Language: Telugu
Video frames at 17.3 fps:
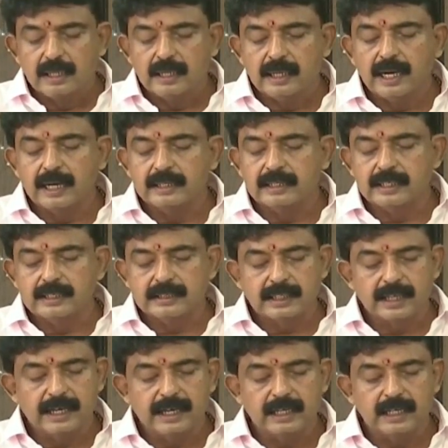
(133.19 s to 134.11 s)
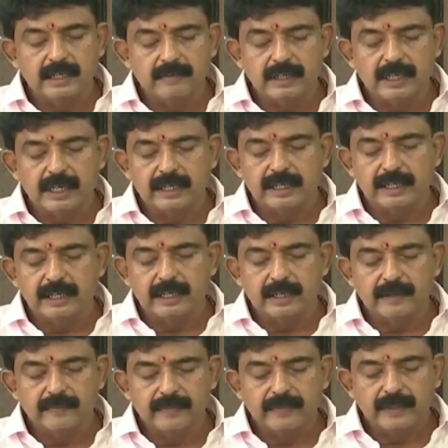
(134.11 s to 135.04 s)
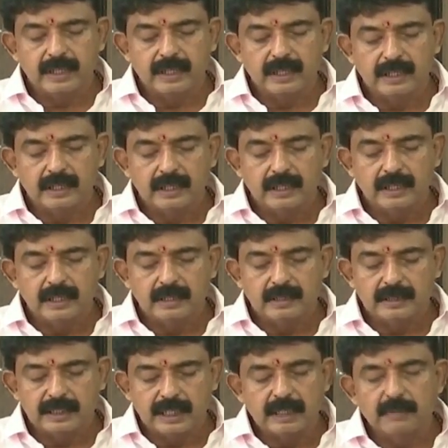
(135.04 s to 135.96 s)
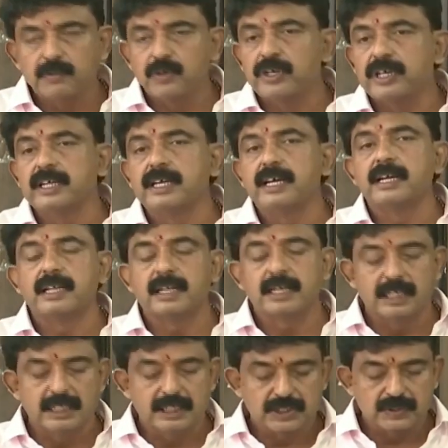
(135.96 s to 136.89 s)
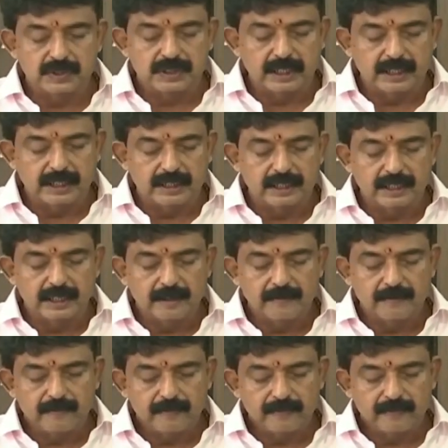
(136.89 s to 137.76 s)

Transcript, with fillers: ఈ ఆర్థిక సహాయాన్ని ఇవ్వటానికి జగన్మోహన్ రెడ్డి గారు నిర్ణయించడం జరిగింది